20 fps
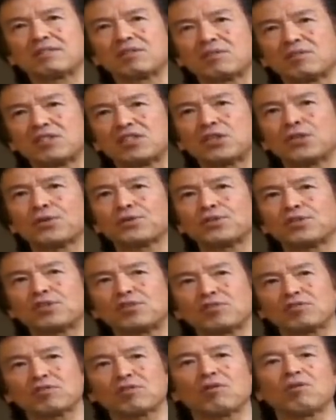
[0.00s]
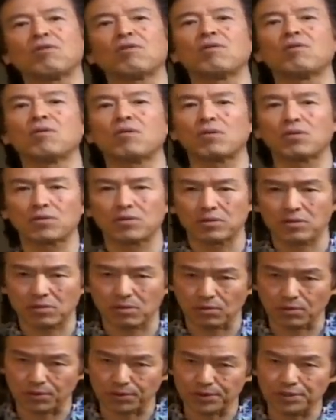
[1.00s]
日本中の
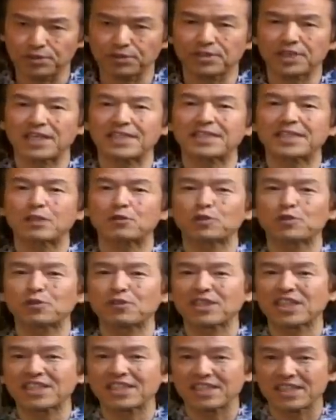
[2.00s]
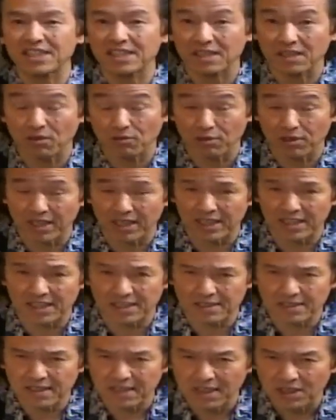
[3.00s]
この有権者の人たちにこれが
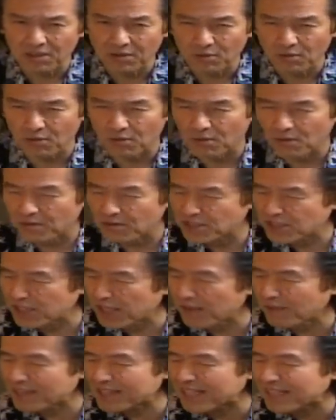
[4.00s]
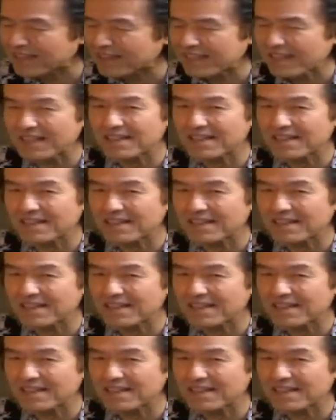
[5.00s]
こう知れ渡っていっ